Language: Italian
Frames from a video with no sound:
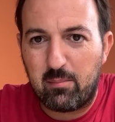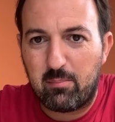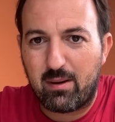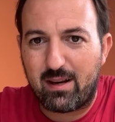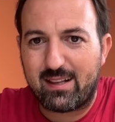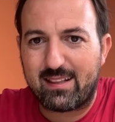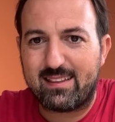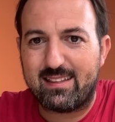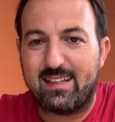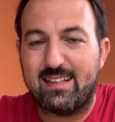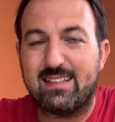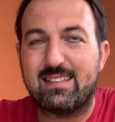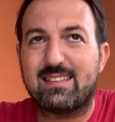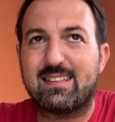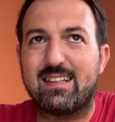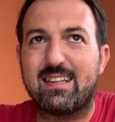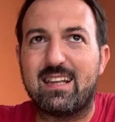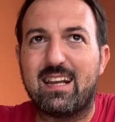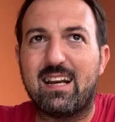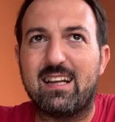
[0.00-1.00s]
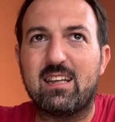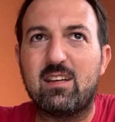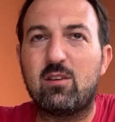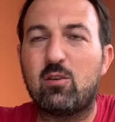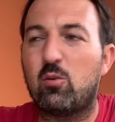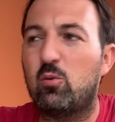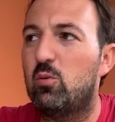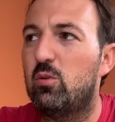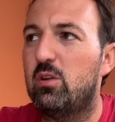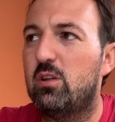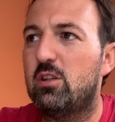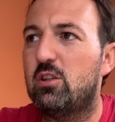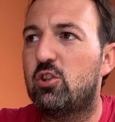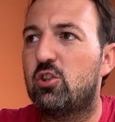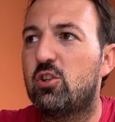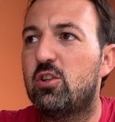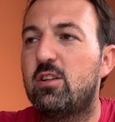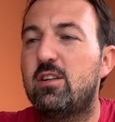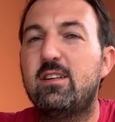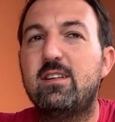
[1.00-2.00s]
partenza di Rade Krunic,